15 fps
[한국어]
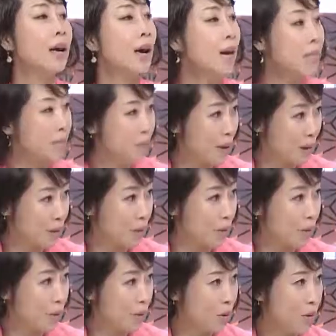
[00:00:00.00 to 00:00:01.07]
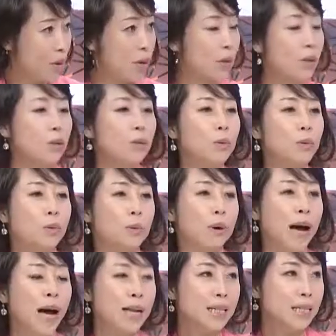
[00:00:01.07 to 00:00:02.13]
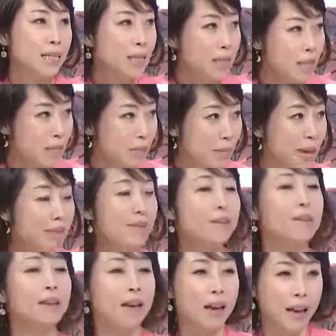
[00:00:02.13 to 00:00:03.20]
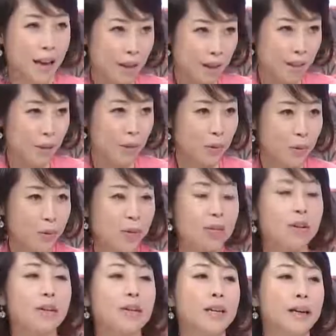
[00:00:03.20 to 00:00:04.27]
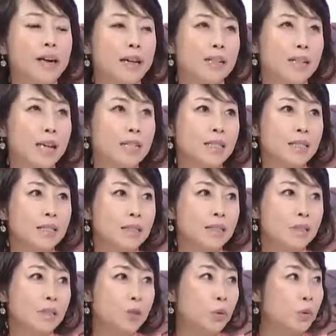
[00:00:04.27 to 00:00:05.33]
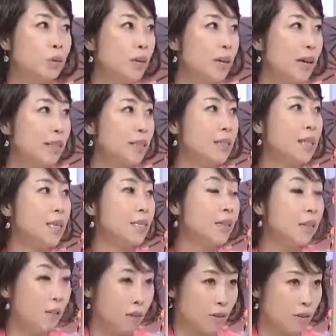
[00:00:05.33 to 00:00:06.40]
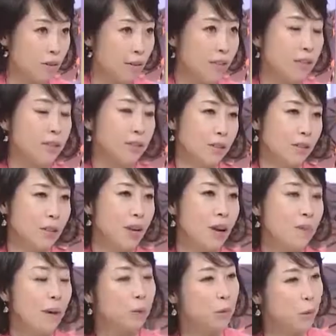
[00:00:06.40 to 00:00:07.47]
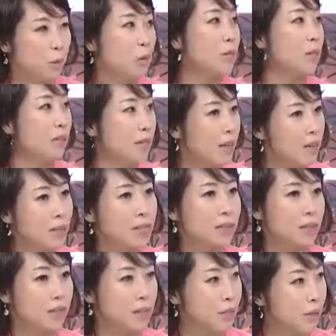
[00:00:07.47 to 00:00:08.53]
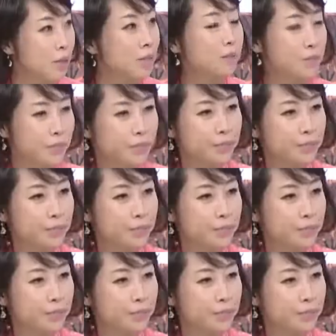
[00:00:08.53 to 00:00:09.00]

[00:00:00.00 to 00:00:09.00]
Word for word: 하지 말고 네. 또 하기 싫지만 네. 해야 되고 음. 이렇게 자신을 조절하는 자제력 같은 음. 거가 바로 도덕성이라고 할 수 있죠. 야,